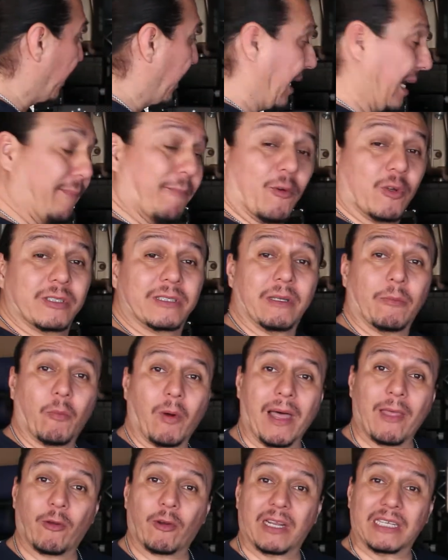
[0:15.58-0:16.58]
Hemos
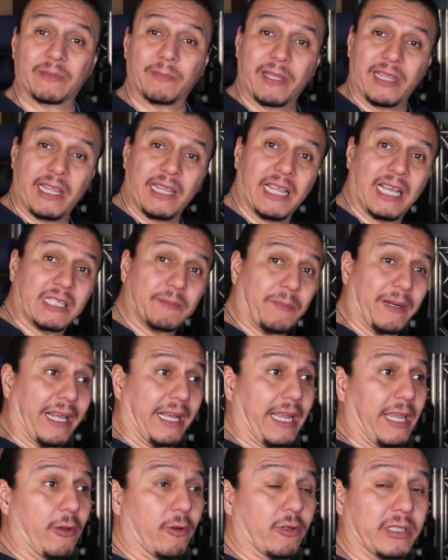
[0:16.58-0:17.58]
tomado las medidas para
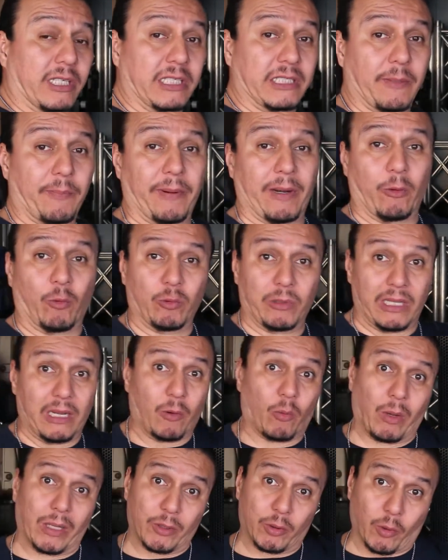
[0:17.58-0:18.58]
aquellos que se pregunten
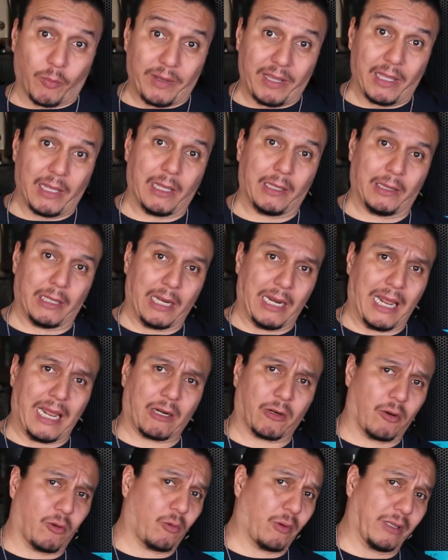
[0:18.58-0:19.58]
cuánto miden de
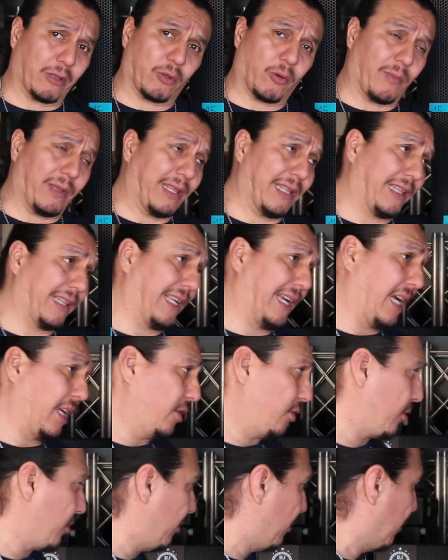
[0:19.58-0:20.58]
largo, cuánto miden de
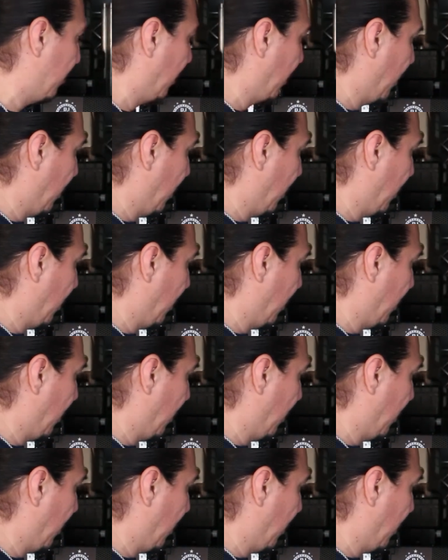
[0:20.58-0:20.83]
ancho.